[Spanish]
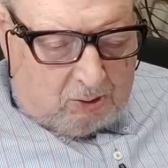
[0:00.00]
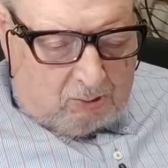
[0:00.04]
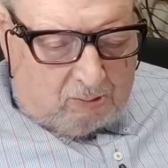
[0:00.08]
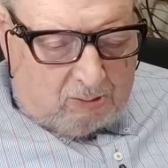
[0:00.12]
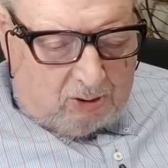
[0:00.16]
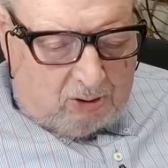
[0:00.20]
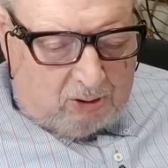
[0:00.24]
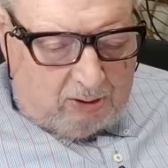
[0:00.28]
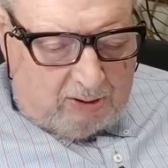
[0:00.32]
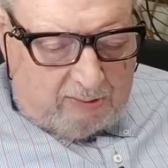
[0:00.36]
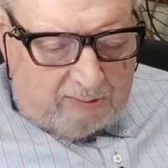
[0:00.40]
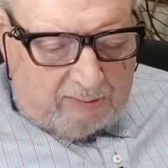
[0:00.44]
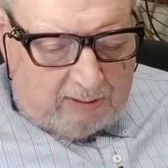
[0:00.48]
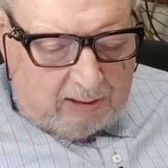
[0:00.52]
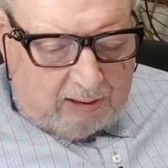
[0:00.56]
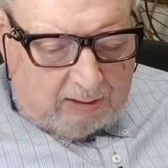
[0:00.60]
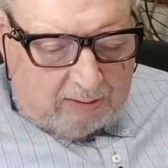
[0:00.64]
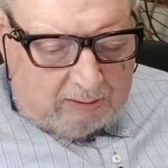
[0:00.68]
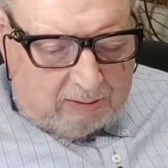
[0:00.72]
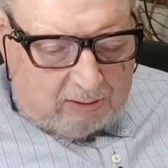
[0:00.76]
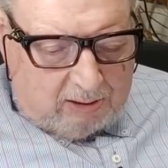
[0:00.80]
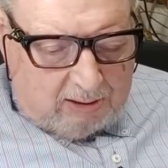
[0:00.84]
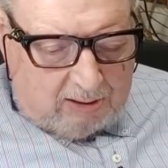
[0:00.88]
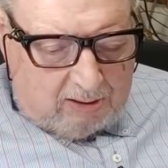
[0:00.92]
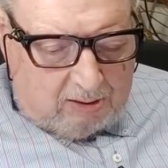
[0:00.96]
De un modo
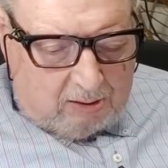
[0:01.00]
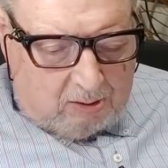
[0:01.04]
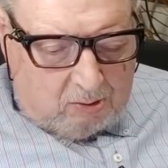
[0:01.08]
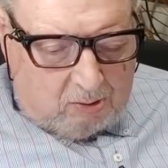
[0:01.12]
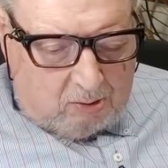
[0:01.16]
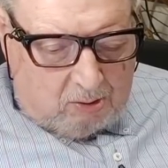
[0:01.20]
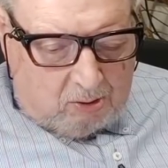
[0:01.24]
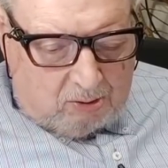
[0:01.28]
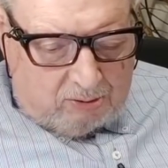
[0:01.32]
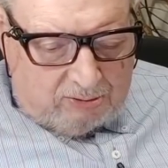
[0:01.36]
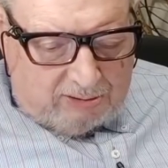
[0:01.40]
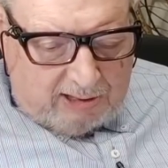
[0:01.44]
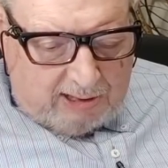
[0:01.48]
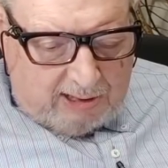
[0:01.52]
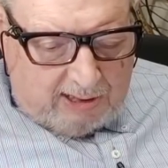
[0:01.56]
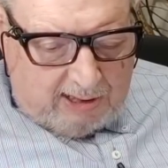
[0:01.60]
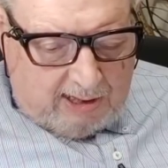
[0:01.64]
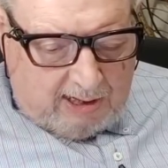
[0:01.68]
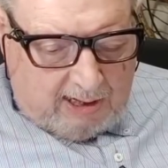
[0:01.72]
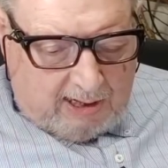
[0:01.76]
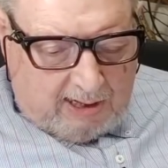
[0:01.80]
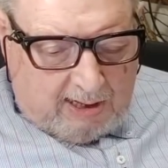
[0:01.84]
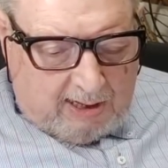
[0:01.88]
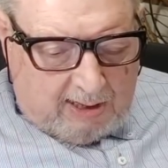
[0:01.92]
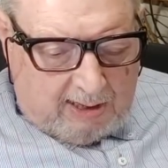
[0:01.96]
diferente. O
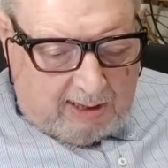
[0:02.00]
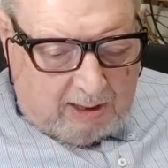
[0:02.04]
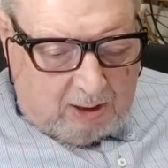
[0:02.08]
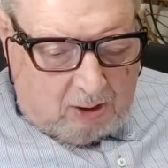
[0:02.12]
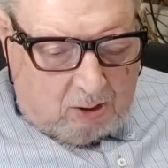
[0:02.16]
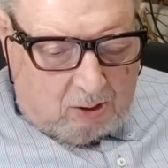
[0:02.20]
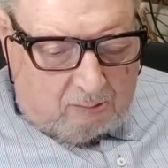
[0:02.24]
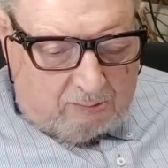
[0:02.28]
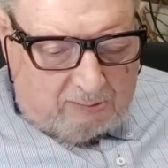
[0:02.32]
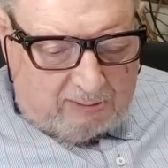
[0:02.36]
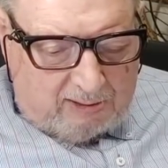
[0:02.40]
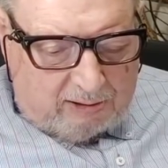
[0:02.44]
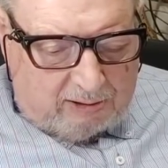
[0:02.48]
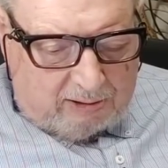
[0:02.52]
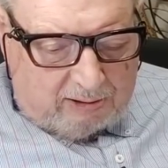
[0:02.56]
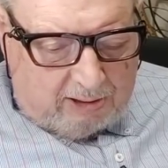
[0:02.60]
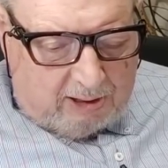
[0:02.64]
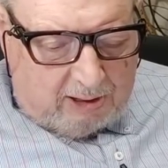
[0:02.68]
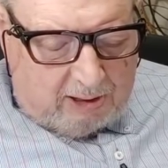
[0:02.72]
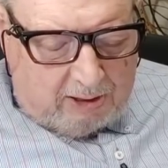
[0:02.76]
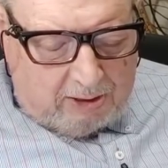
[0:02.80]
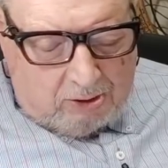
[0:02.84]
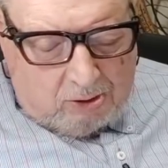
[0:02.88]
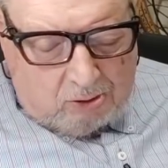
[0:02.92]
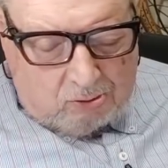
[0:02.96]
sea, que los
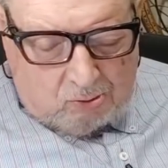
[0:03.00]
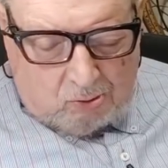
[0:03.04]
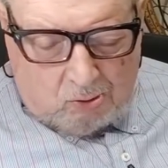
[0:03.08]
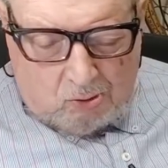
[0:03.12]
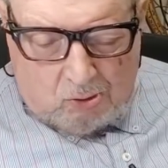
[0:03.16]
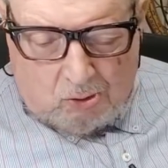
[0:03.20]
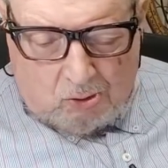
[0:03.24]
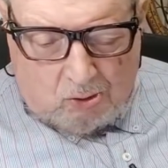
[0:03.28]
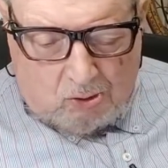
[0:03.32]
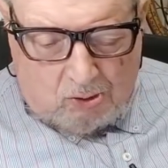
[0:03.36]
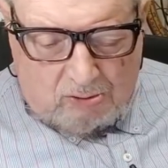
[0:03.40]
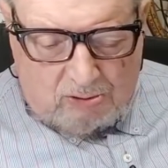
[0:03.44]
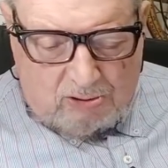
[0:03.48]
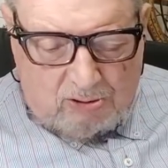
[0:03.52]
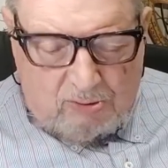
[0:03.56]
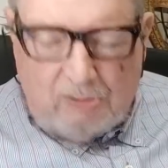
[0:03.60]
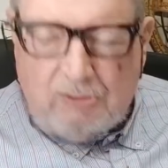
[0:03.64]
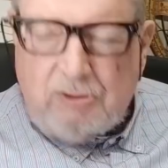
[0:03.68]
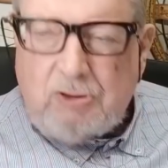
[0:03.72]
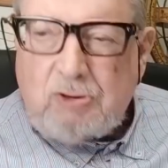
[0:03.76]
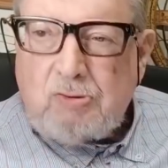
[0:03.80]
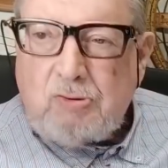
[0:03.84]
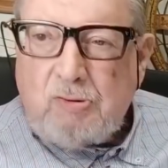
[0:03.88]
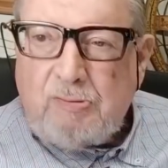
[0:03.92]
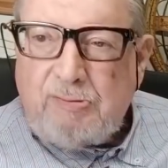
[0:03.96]
misterios o los
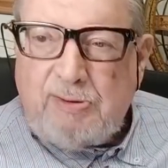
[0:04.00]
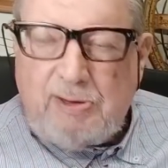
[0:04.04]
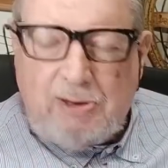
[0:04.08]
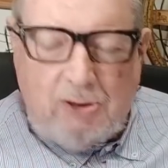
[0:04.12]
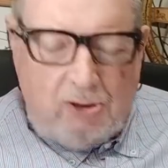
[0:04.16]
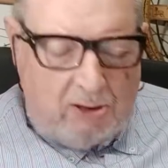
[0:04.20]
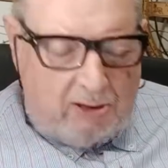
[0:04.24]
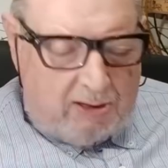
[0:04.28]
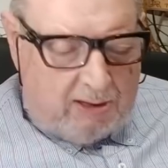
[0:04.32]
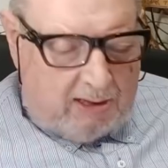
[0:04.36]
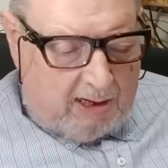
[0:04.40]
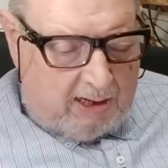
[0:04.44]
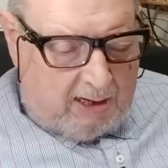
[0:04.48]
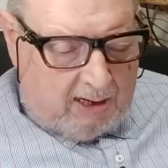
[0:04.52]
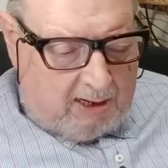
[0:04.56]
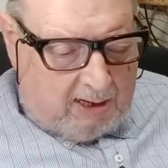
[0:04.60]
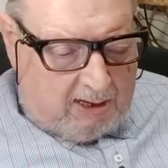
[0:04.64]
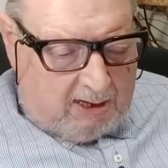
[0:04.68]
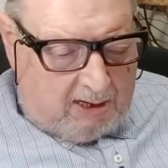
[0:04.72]
conocimientos superiores